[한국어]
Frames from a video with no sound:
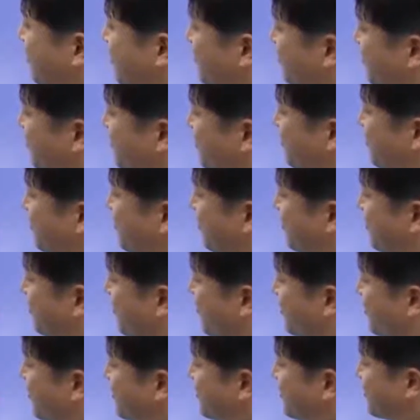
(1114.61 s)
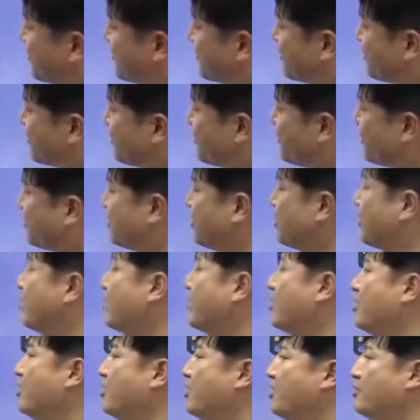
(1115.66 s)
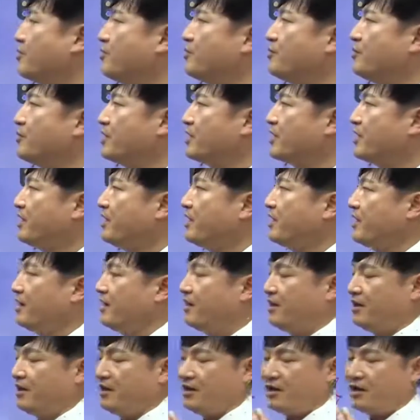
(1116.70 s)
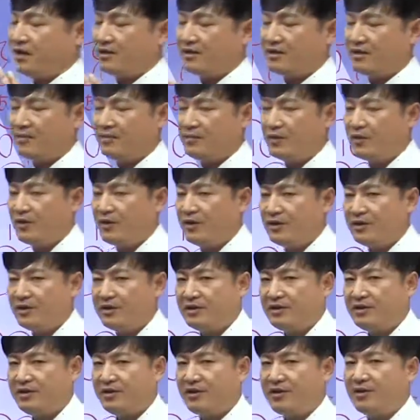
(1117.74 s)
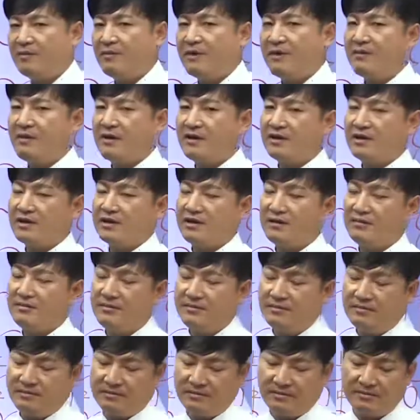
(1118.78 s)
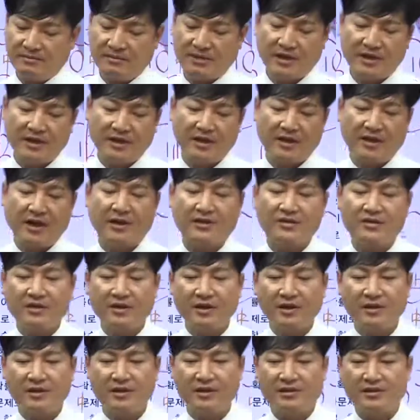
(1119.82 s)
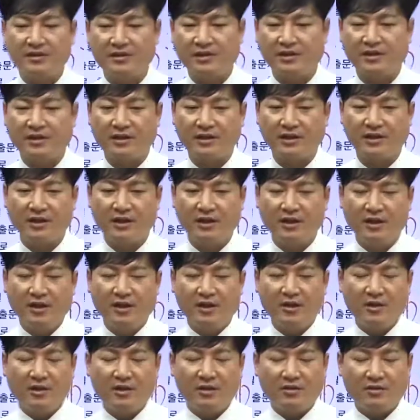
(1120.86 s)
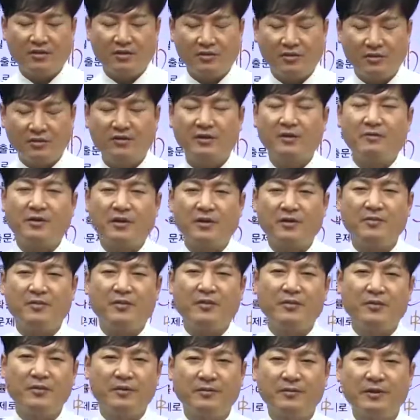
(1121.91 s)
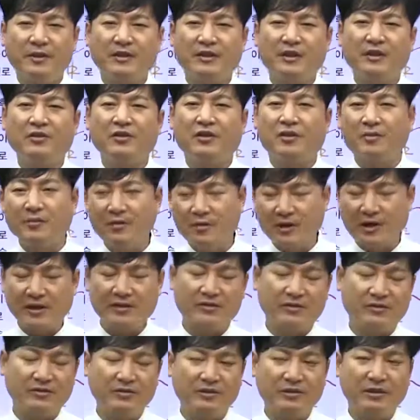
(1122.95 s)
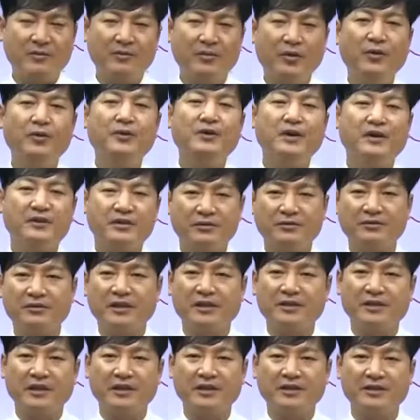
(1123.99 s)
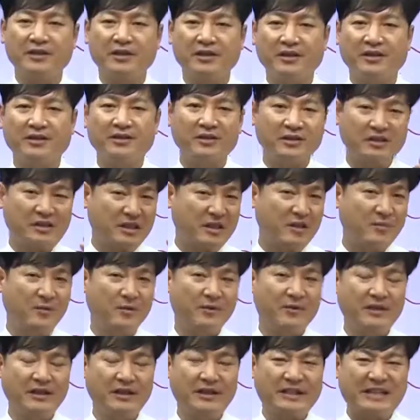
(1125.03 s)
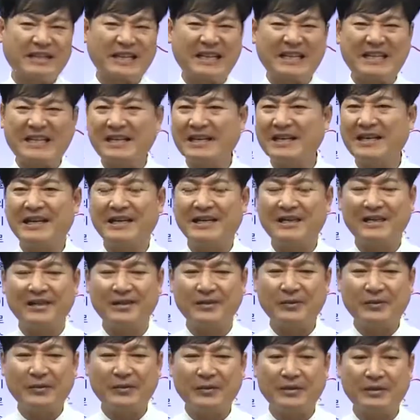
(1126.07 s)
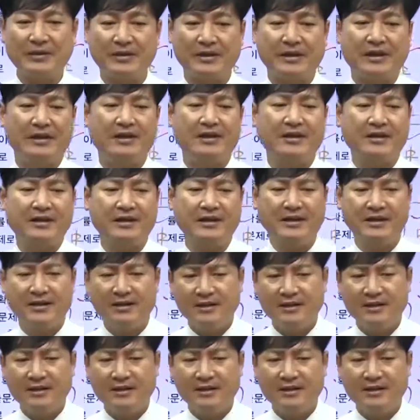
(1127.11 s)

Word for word: 내용들을 공략을 하는 거니까 분명히 학습 포인트를 얼마만큼 내가 가져가야 될지 속된 말로 모르면 그냥 넘어가시고 그냥 포기하셔도 된다는 거예요. 어떤 제목들이 잘 이해가 안 되고 내가